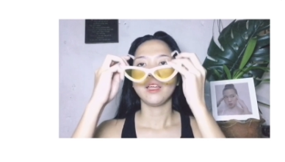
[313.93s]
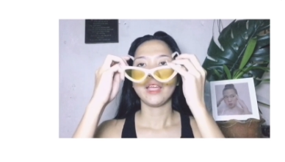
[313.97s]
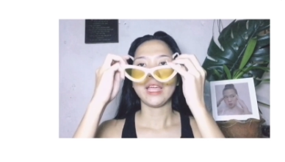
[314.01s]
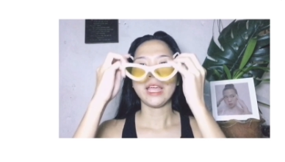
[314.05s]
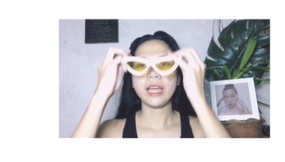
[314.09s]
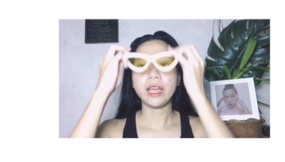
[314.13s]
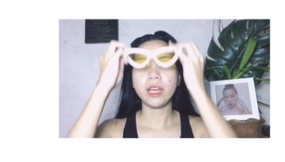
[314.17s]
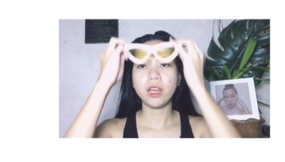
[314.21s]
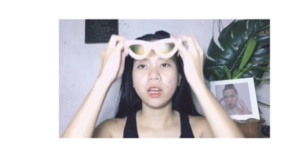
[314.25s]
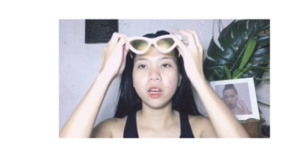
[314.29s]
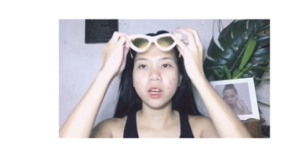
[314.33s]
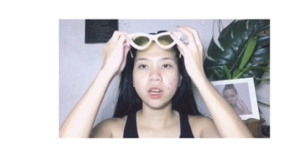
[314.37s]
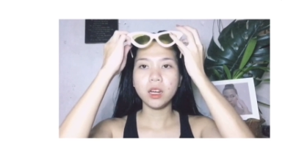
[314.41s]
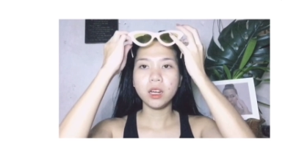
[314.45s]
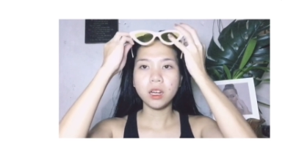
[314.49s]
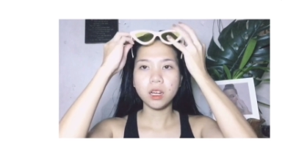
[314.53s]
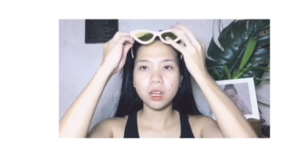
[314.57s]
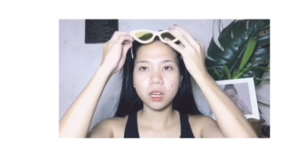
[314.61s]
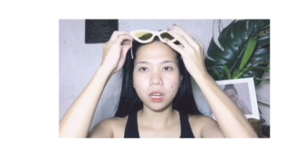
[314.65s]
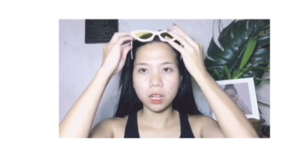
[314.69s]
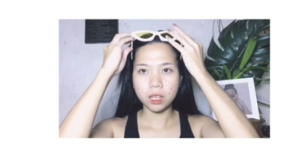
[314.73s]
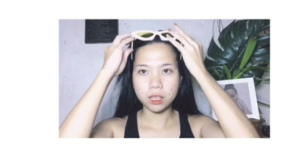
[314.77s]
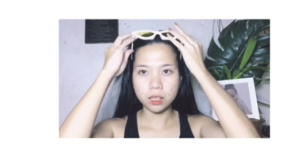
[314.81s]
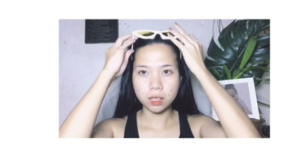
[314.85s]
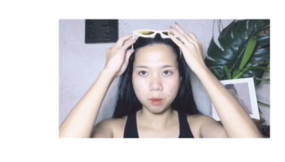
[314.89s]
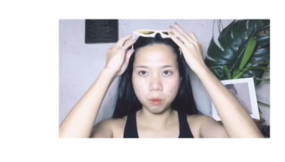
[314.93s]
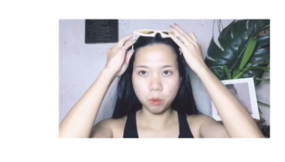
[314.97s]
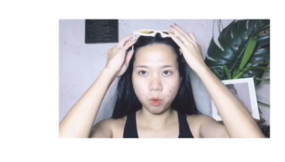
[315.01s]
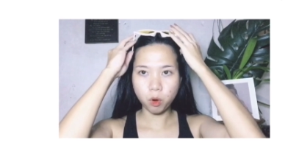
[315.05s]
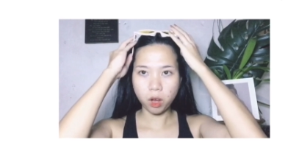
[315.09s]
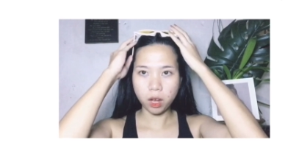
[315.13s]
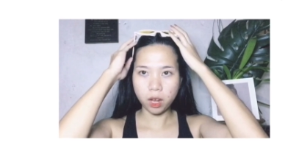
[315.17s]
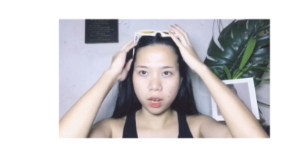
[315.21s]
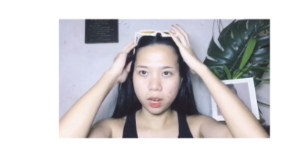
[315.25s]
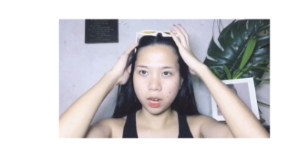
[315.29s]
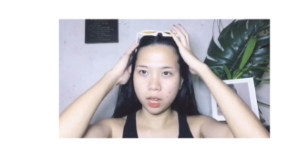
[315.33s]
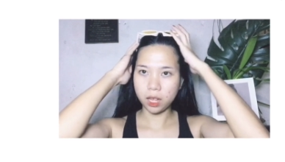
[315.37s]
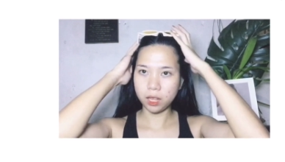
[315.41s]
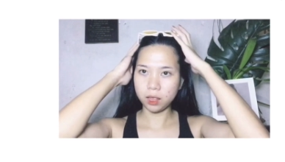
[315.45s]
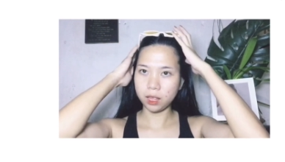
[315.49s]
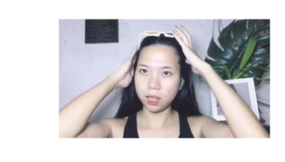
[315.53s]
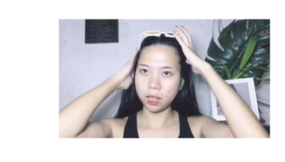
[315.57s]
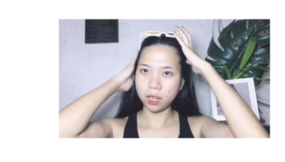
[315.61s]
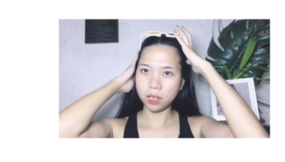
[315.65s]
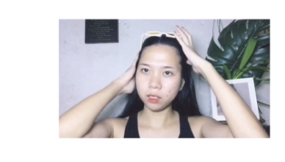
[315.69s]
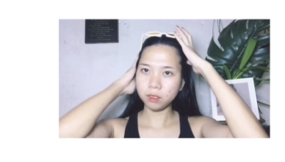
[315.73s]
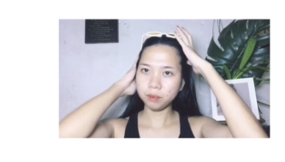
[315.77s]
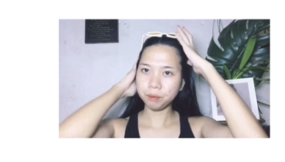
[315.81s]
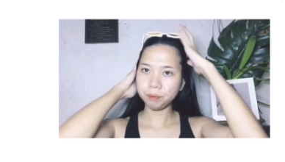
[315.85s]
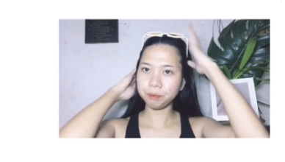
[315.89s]
hair na nasa mukha
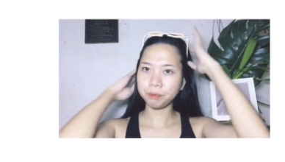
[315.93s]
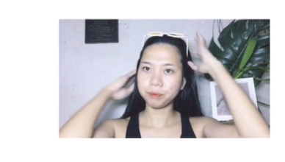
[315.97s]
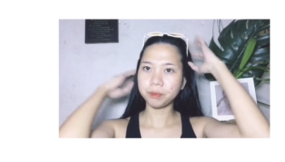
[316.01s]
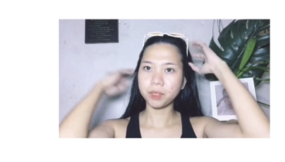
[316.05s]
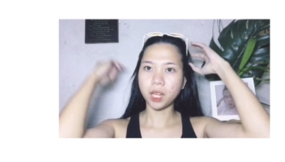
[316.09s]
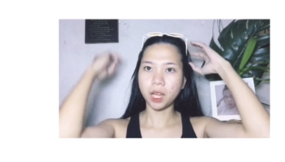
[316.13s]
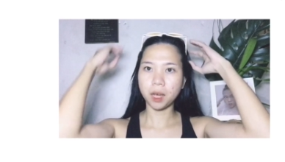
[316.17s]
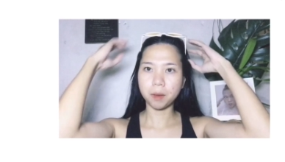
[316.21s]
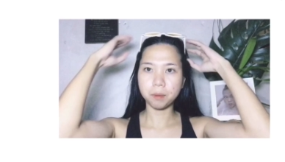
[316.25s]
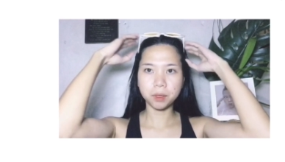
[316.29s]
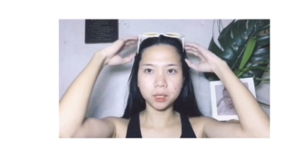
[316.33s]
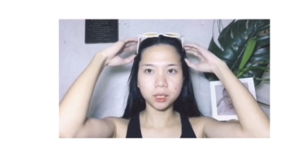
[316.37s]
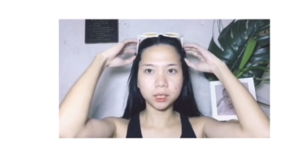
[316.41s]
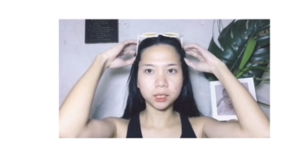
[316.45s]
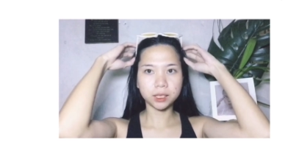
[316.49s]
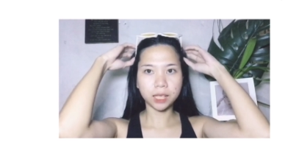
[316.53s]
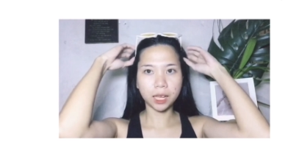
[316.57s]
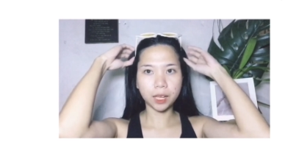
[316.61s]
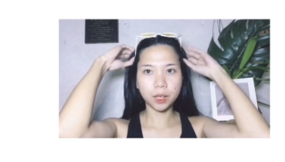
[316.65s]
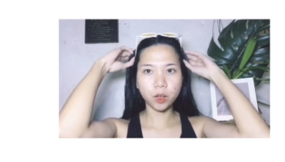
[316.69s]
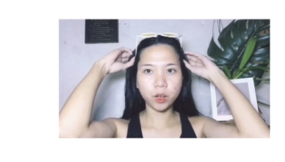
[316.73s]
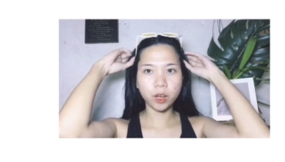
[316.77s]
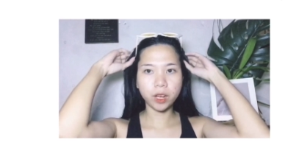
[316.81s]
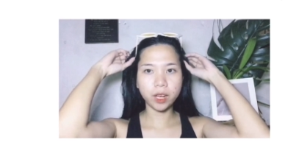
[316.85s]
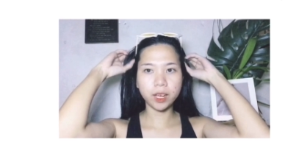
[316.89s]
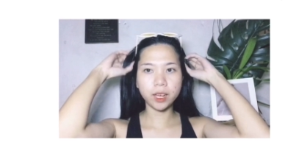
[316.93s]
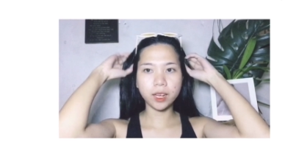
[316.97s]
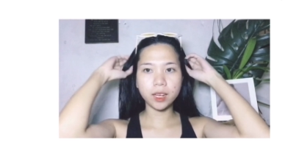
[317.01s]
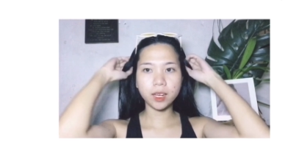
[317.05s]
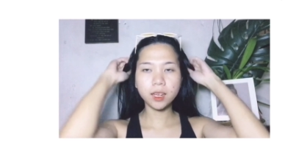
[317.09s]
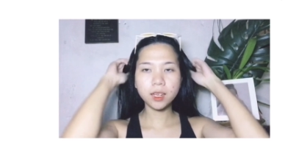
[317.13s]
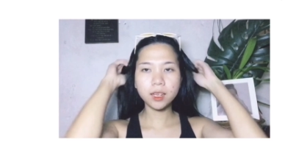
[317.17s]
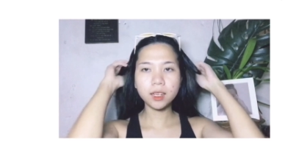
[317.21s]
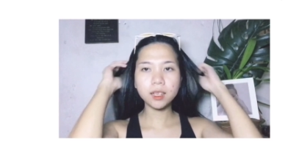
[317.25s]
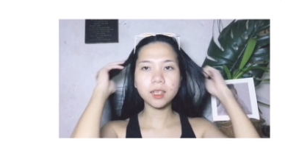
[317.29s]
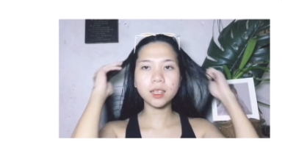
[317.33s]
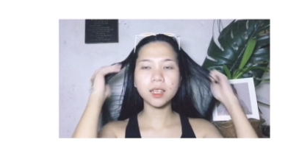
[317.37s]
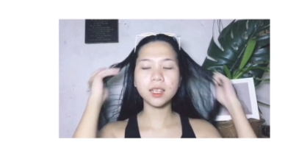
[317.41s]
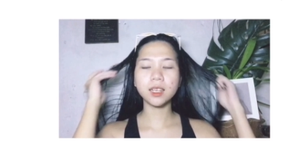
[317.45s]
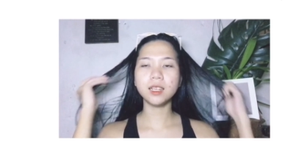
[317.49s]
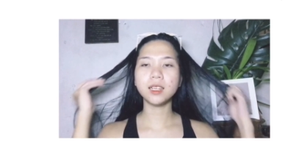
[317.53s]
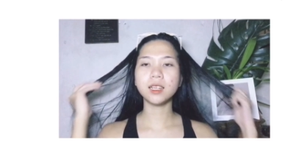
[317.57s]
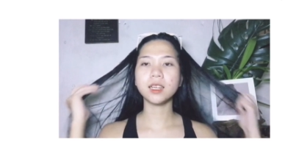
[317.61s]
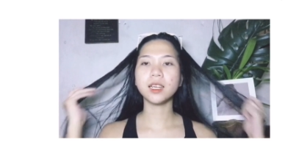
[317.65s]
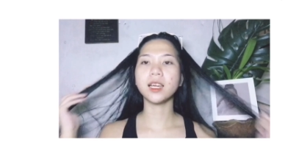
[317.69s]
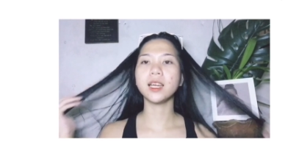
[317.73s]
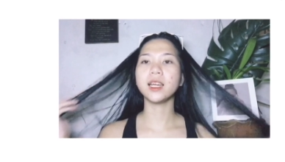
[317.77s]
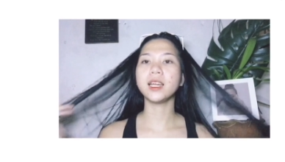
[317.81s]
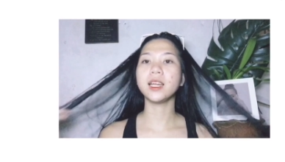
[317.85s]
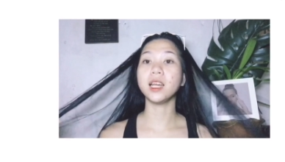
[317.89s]
natin habang tayo ay
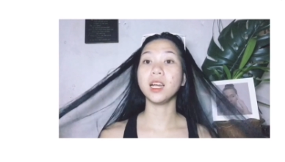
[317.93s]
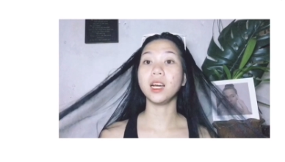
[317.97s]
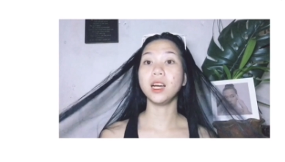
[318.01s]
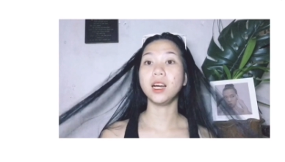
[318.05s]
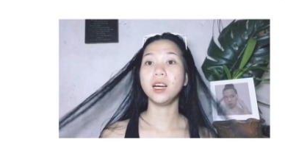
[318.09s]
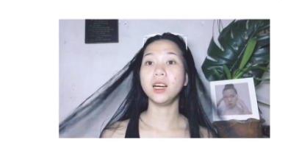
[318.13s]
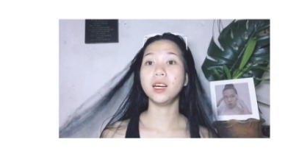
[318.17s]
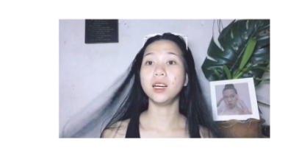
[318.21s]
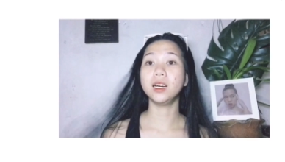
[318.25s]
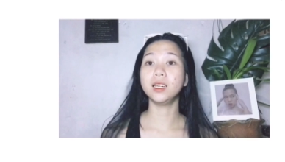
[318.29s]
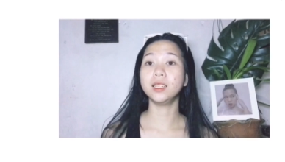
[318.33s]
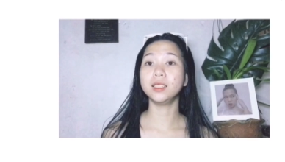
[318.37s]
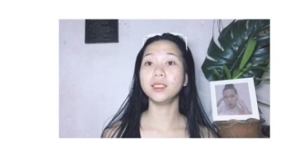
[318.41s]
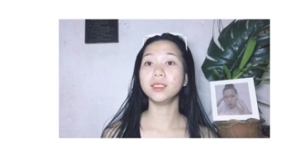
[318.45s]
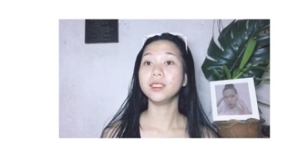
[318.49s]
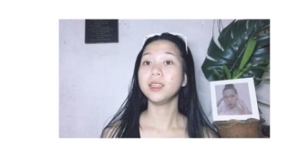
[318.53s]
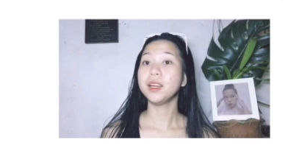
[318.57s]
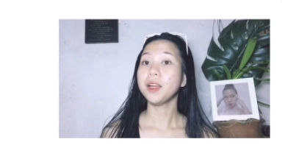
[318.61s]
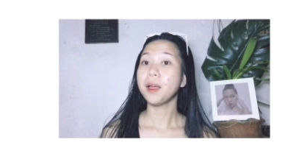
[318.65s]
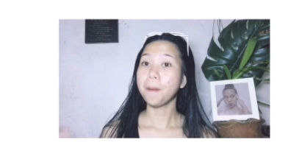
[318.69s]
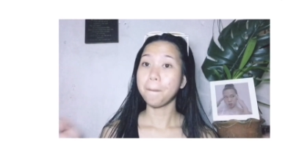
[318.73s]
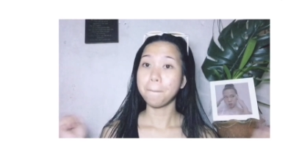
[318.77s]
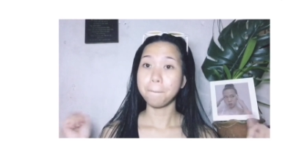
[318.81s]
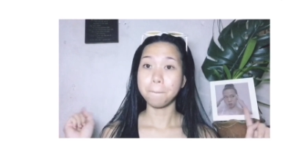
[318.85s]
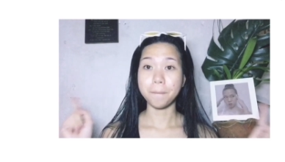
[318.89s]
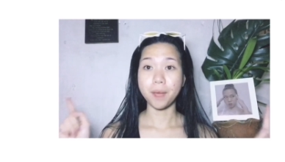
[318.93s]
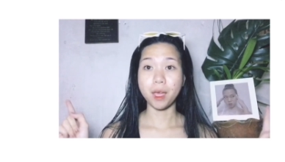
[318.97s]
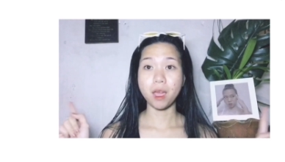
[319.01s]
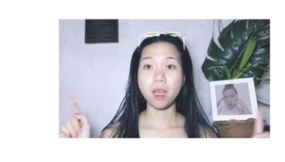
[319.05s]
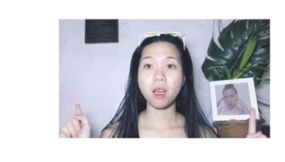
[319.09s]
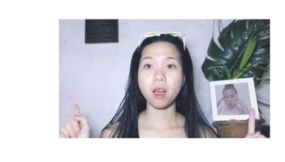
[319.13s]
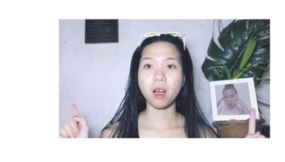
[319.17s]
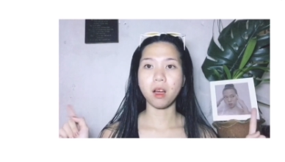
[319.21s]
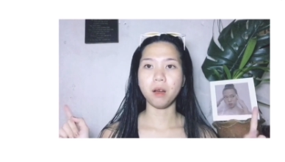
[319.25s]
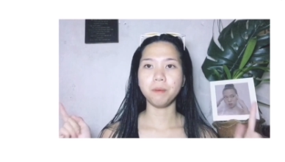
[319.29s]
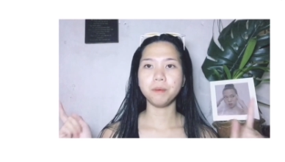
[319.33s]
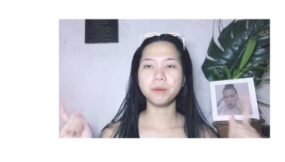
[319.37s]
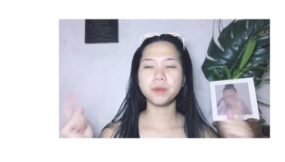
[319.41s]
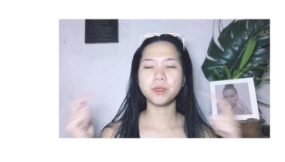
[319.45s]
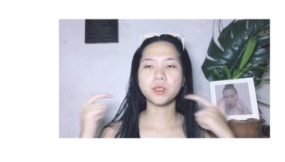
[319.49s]
naglalagay ng makeup.